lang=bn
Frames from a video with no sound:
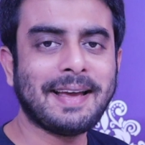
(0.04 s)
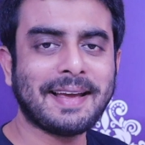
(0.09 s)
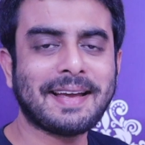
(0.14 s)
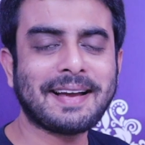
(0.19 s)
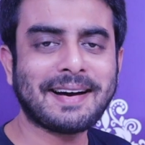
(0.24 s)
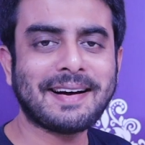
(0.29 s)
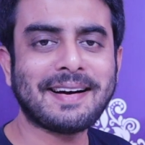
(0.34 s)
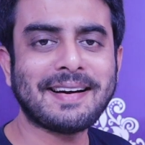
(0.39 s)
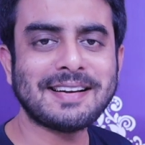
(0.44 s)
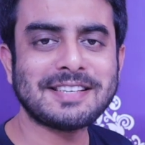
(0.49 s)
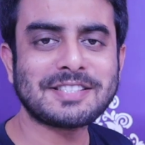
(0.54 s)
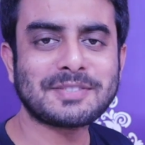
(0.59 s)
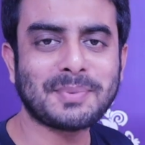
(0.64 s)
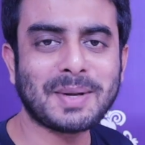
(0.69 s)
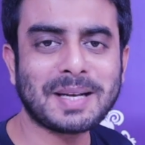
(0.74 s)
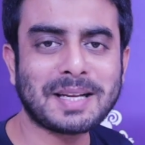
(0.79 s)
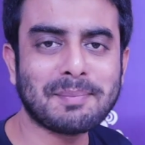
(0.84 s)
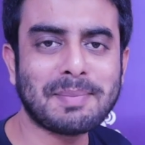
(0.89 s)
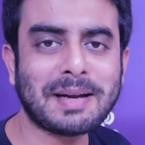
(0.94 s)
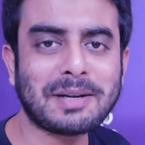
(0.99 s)
হে গাইজ
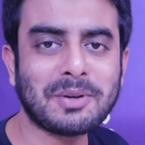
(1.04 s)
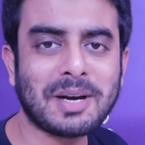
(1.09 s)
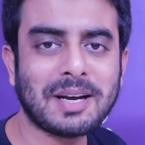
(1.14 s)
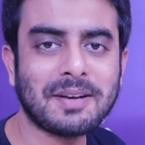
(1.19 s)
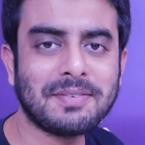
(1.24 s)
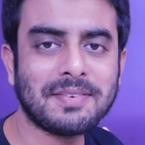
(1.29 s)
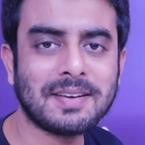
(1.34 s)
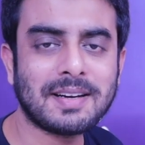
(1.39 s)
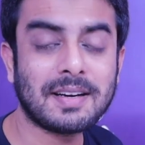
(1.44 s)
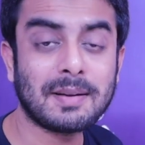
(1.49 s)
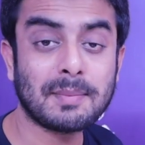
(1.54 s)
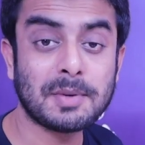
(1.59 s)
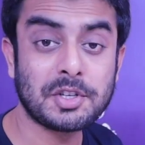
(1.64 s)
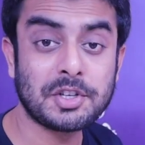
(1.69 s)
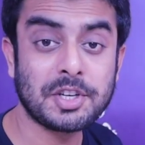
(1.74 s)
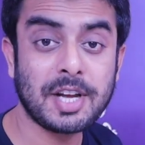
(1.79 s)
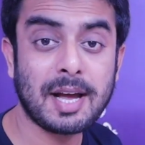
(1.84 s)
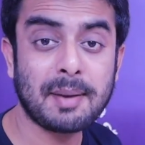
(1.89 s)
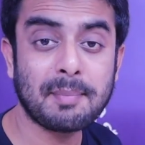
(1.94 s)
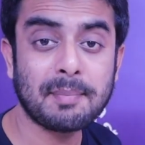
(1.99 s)
ওয়েলকাম ব্যাক টু হাই ফ্লায়ার আমি
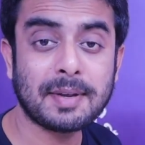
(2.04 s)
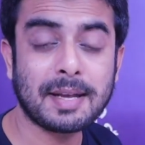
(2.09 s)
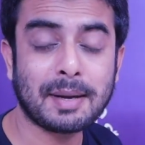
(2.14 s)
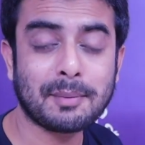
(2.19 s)
শ্যাম